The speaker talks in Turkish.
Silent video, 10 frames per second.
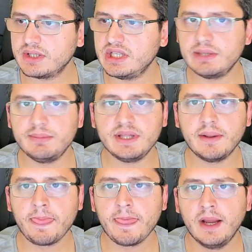
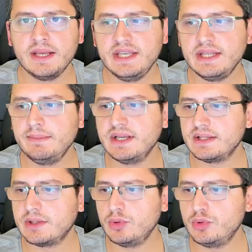2020
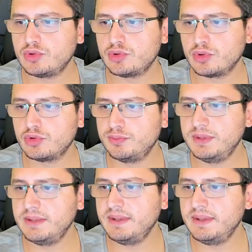yılında 331